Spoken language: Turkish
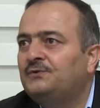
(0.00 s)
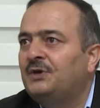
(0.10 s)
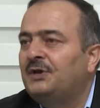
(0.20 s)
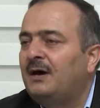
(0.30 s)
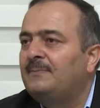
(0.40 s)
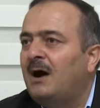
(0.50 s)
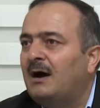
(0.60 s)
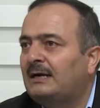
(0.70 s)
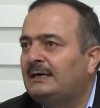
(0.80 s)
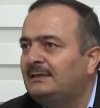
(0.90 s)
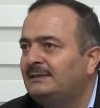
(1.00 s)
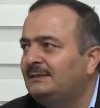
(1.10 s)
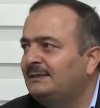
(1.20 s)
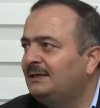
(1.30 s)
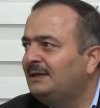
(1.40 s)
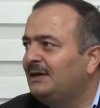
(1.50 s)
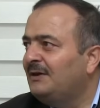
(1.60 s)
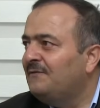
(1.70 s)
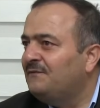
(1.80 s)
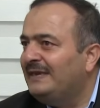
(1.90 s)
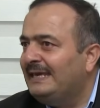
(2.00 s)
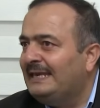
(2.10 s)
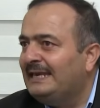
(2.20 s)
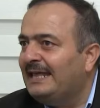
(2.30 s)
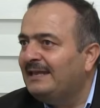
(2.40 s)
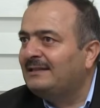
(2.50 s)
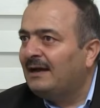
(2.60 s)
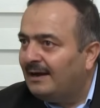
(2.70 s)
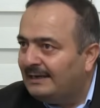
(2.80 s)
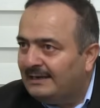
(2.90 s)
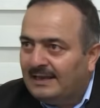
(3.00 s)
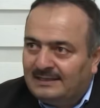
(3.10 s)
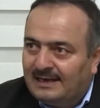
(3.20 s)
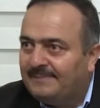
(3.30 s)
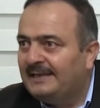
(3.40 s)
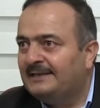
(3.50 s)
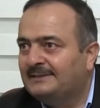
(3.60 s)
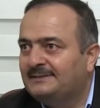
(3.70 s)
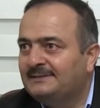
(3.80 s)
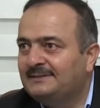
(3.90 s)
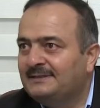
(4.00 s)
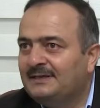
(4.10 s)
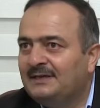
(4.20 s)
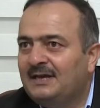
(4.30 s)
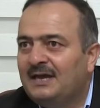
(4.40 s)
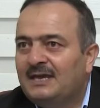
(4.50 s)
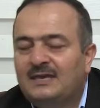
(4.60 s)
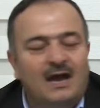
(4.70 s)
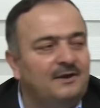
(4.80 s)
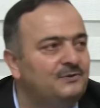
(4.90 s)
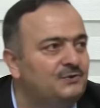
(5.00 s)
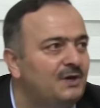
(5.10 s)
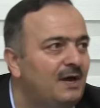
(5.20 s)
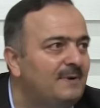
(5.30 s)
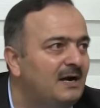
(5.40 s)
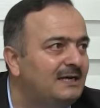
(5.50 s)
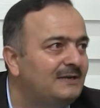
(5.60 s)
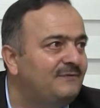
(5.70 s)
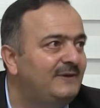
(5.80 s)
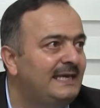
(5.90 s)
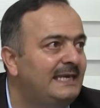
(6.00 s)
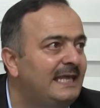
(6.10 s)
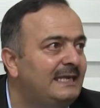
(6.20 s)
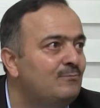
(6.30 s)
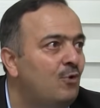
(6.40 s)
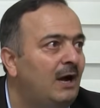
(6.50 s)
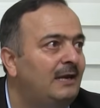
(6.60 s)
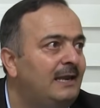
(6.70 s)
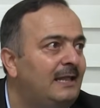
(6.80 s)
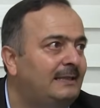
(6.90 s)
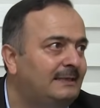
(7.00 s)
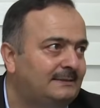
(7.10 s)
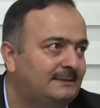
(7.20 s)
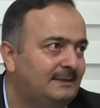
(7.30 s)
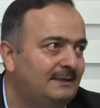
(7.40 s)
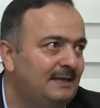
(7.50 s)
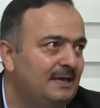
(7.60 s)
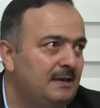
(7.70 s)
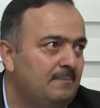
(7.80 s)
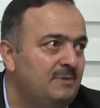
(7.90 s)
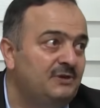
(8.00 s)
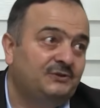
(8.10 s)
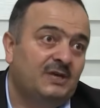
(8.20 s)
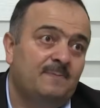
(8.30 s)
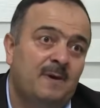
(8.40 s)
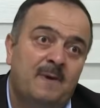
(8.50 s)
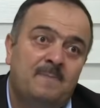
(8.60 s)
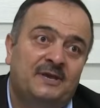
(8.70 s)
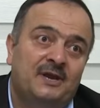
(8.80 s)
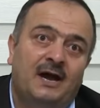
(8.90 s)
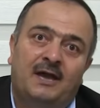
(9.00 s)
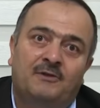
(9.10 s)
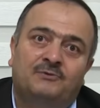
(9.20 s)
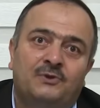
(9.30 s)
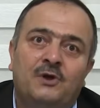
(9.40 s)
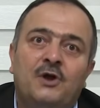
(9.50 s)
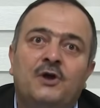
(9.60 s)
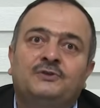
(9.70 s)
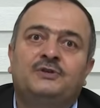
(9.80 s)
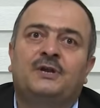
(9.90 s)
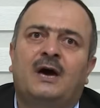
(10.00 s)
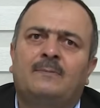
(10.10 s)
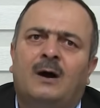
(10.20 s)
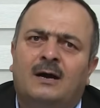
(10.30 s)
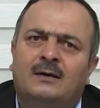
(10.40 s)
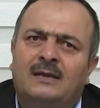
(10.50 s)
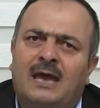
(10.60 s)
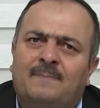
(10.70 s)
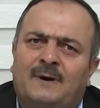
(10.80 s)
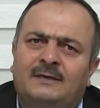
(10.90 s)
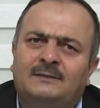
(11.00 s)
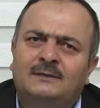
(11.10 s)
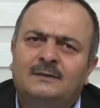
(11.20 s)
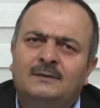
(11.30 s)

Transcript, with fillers: Cenab-ı Hakk'ın fiilleri talil edilebilir. Yani Cenab-ı Hakk'ın fiilleri mualleldir. Bir sebebe binaen Cenab-ı Hak ne yapar?